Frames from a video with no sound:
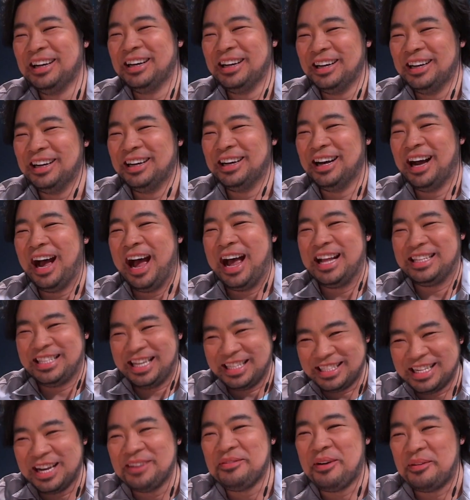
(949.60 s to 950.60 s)
อเอออาจ
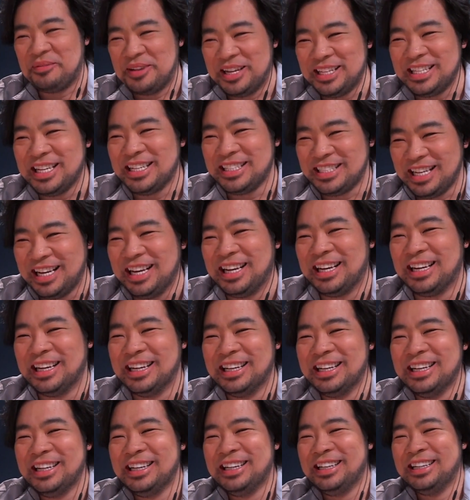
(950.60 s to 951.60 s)
จะเจอแบบนี้จริ
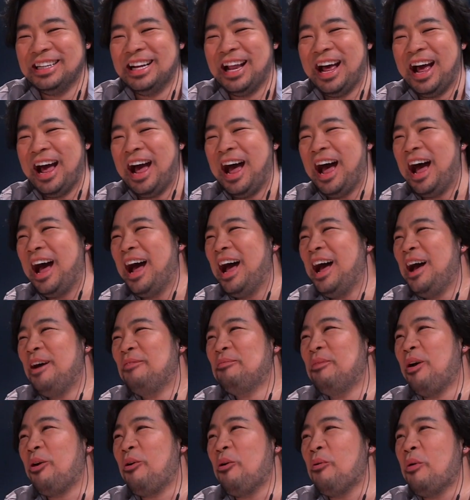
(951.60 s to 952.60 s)
งๆนะ
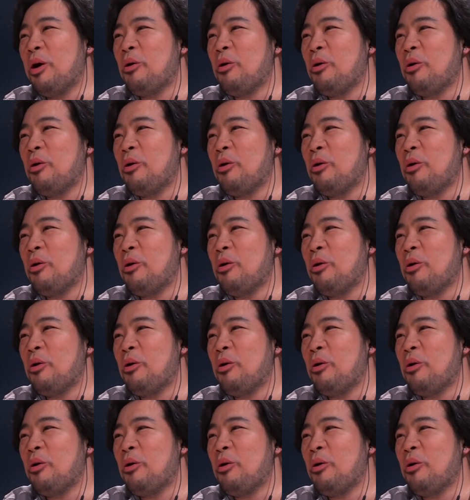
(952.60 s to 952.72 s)
ปรากฏ